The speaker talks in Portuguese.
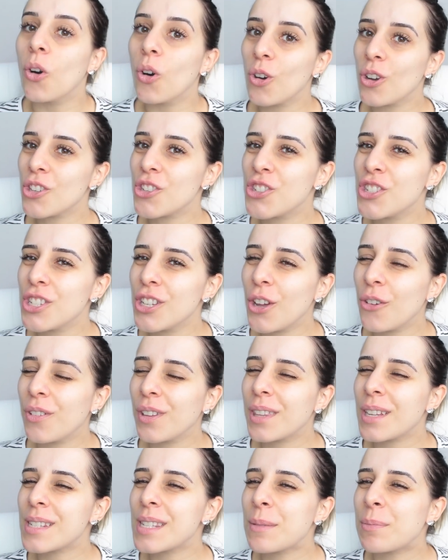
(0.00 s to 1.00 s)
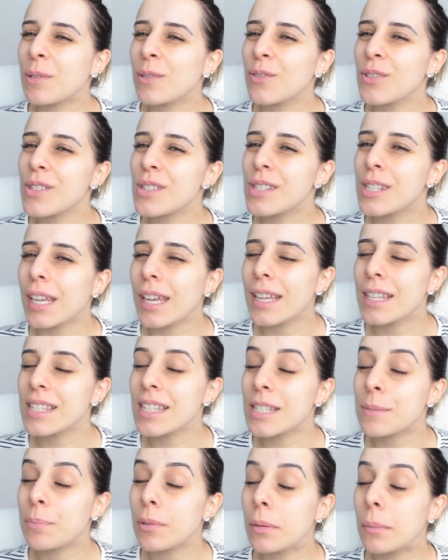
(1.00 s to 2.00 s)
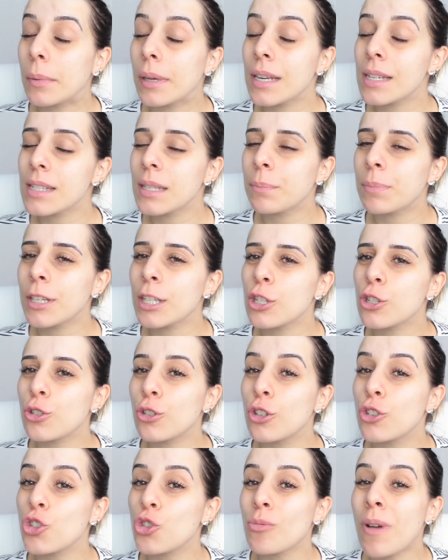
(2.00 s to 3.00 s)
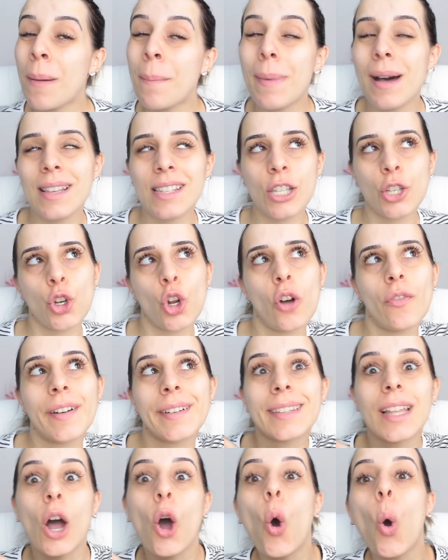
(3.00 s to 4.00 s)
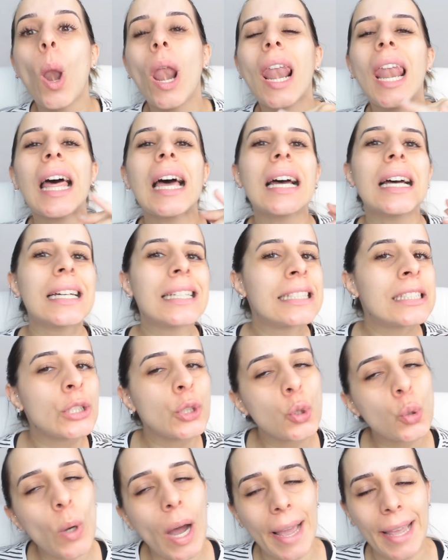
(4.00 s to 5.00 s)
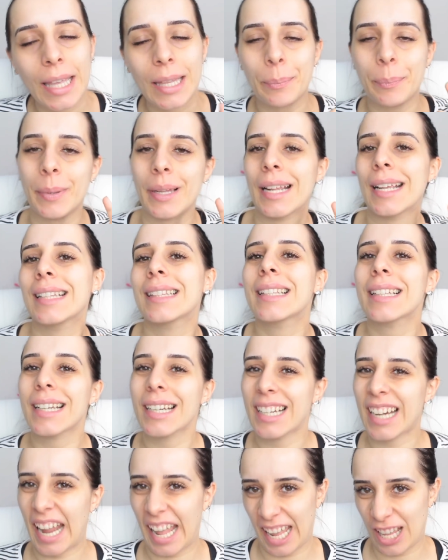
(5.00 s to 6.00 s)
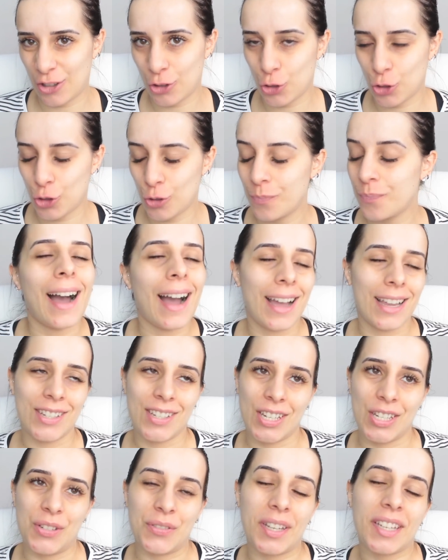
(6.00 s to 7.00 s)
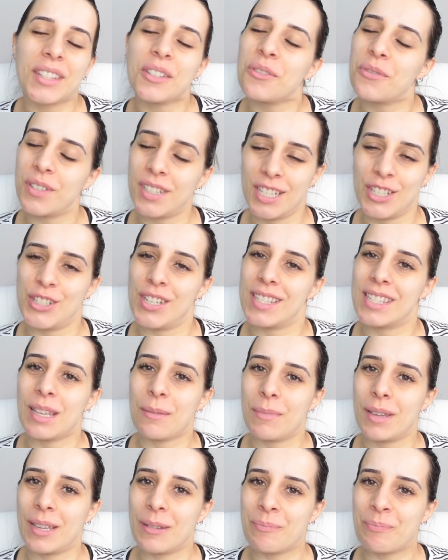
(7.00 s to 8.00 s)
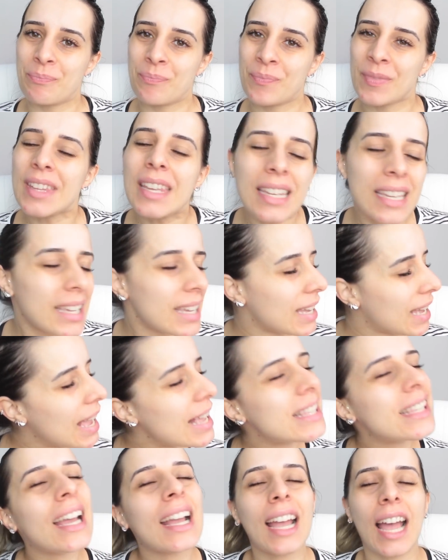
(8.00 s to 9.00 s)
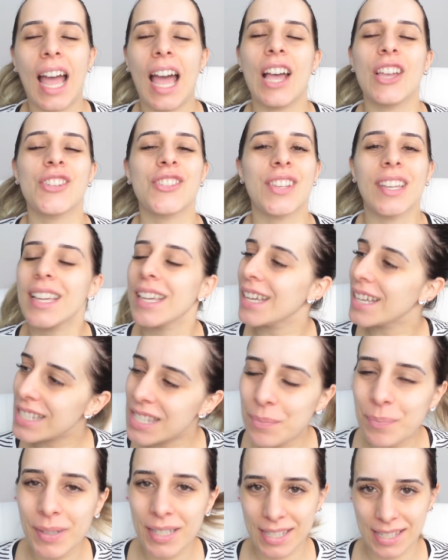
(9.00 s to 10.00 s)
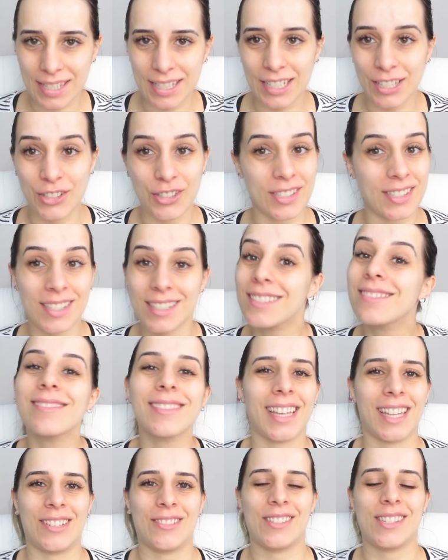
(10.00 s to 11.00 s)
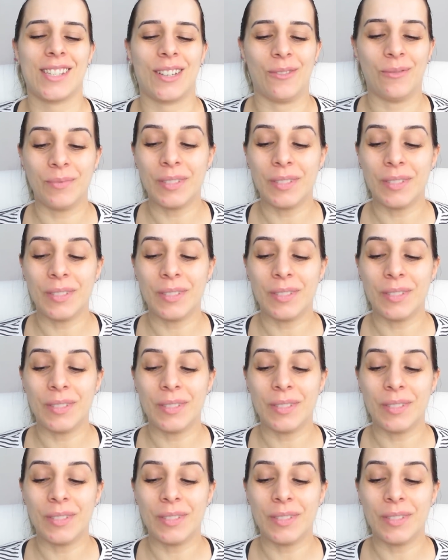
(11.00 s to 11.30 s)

Hoje eu vim trazer pra vocês as primeiras impressões de uma base nova que tá rolando aí pela internet. Ai, gente, fiquei tão feliz de receber essa caixa, esse press kit, que vocês não têm noção.